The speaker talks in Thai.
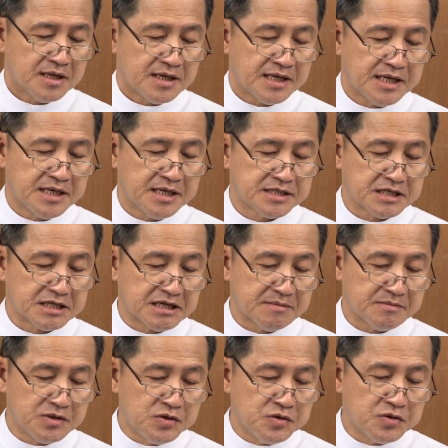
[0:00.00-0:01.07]
และจะ
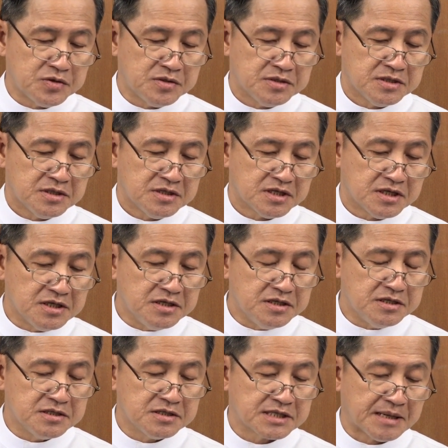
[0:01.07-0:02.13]
นำลูกคื
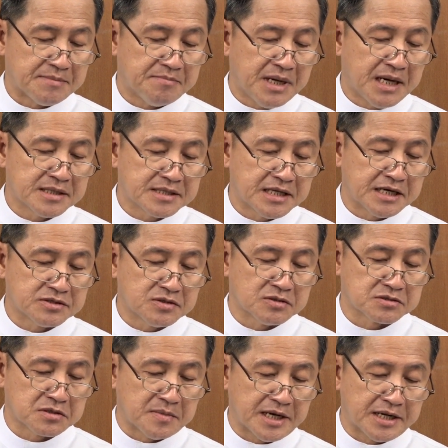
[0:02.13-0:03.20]
นกลับบ้านได้ต้อง
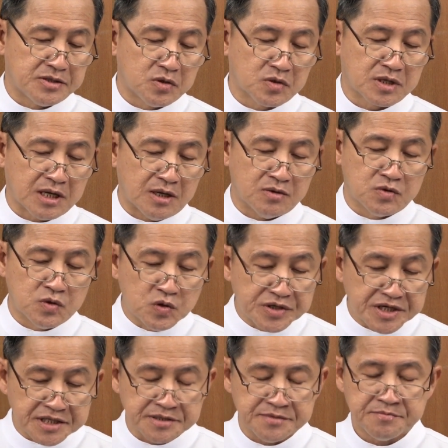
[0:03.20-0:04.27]
ถวายนกเขาคู่
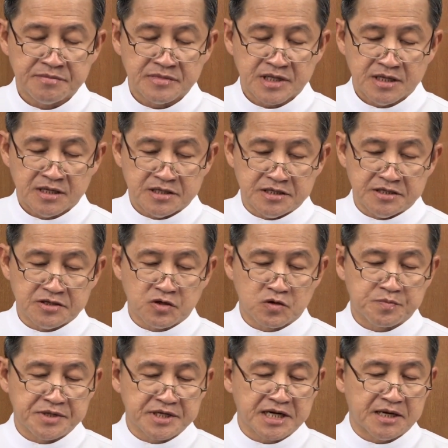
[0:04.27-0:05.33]
หนึ่ง หรือนก
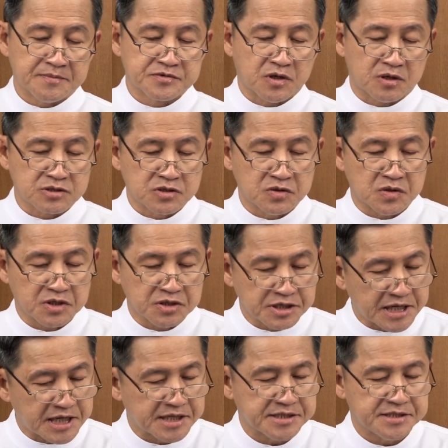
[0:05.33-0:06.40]
พิราบสองตัวก็
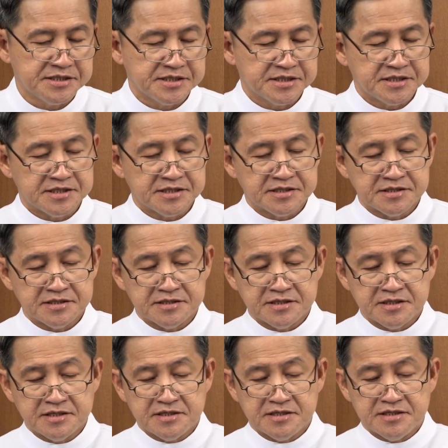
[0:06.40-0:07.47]
ได้
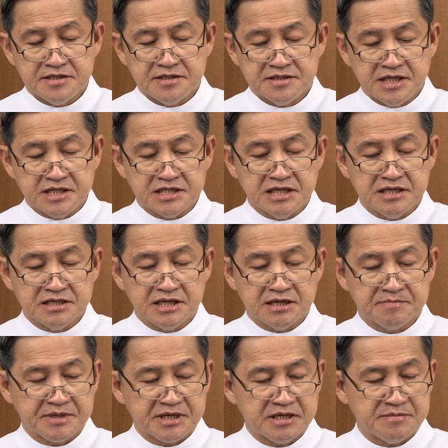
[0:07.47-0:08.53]
ที่จริงยัง
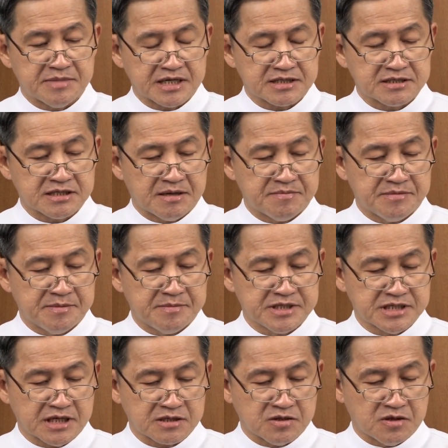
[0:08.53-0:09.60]
ปฏิบัติธรรมบัญ
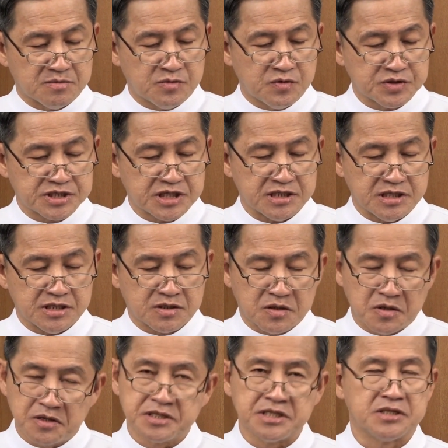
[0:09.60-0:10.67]
ญัติของโมเสสอีก
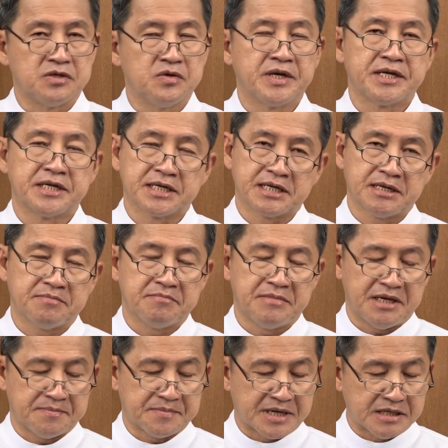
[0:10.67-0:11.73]
ข้อหนึ่งด้วยนะครับ
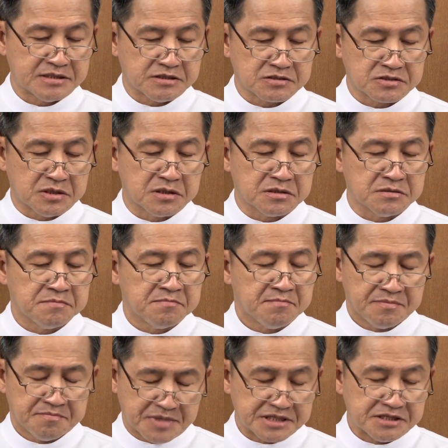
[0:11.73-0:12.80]
แม่พระจะต้อง
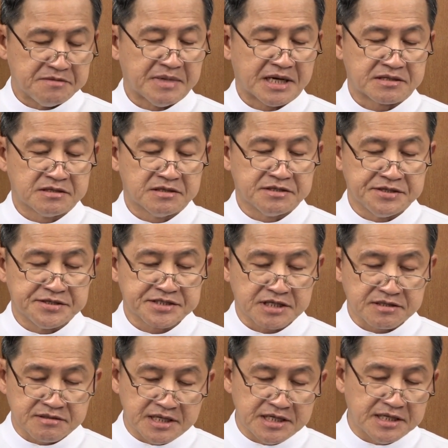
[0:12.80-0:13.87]
ปฏิบัติก็คือส
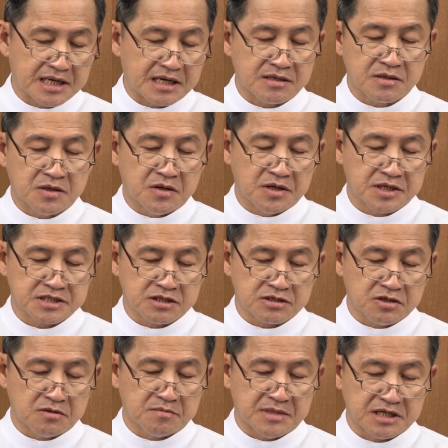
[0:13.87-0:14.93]
ตรีหลังคลอดจะ
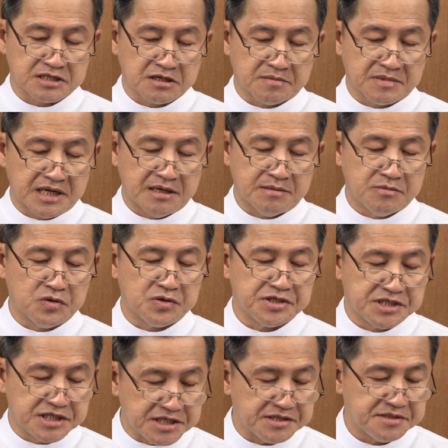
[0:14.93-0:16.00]
ต้องมาชำระมุน
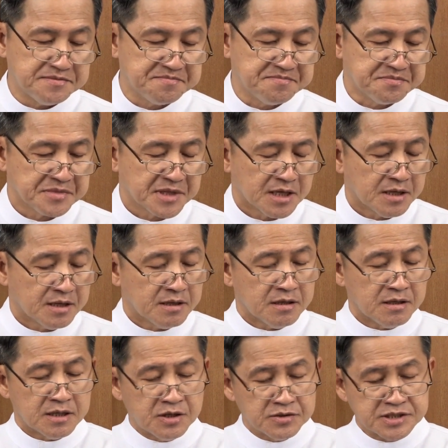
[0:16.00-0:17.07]
ทิน
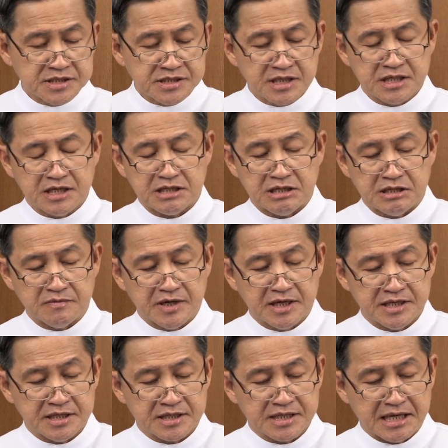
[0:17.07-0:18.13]
เราจะสังเกตเห็นว่า
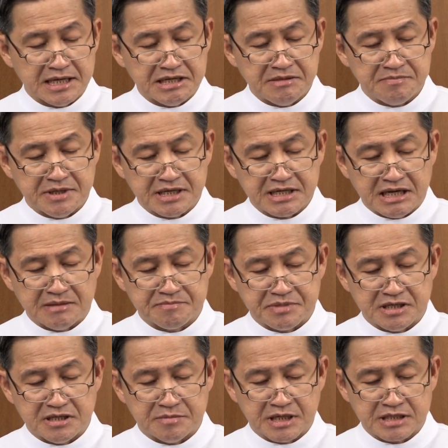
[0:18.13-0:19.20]
เหตุการณ์นี้เป็นการป
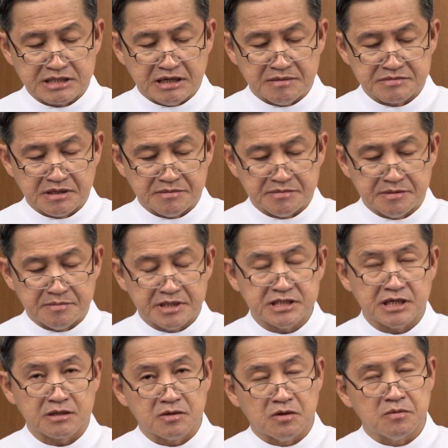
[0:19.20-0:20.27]
ฏิบัติตามธรรมบัญ
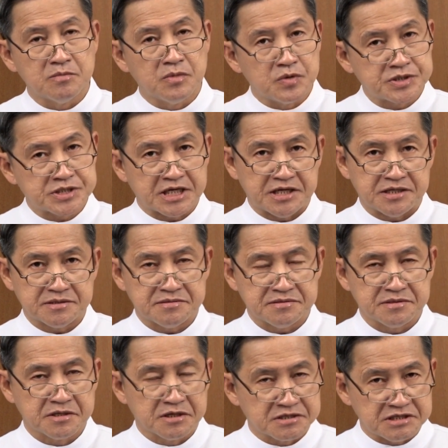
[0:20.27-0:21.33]
ญัติของโมเสส
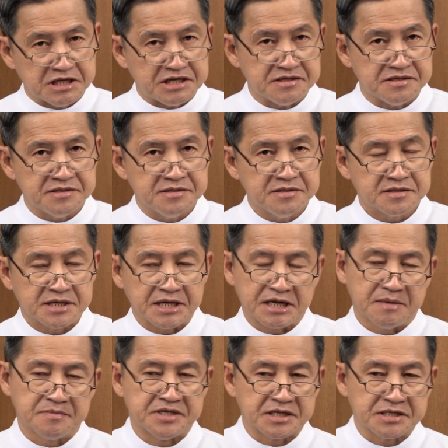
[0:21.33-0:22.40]
ก็จริงนะค
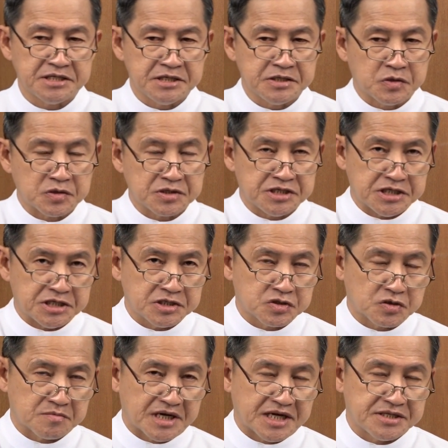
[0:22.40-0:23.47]
รับอย่างที่คนเขียนจ
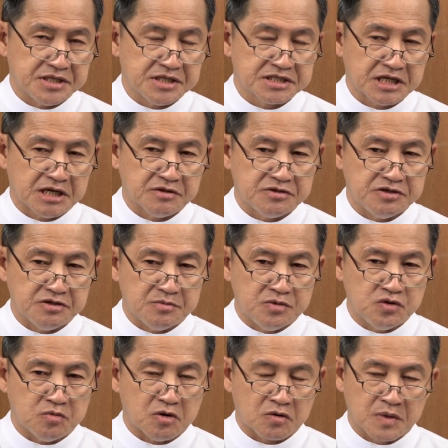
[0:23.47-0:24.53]
ดหมายถึงชาวฮีบ
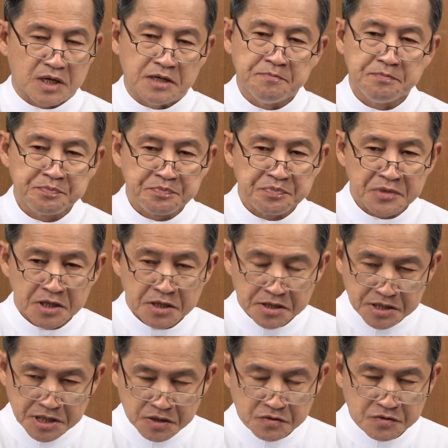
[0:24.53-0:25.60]
รูบอกว่า
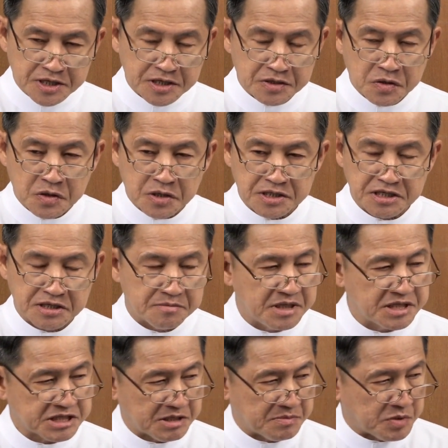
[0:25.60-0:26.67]
เราได้รอดเนี่ยไม่
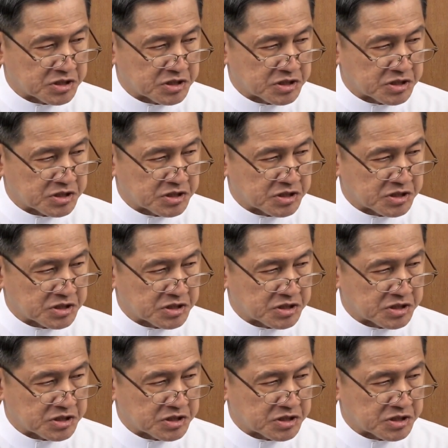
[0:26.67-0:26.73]
ใช่เพ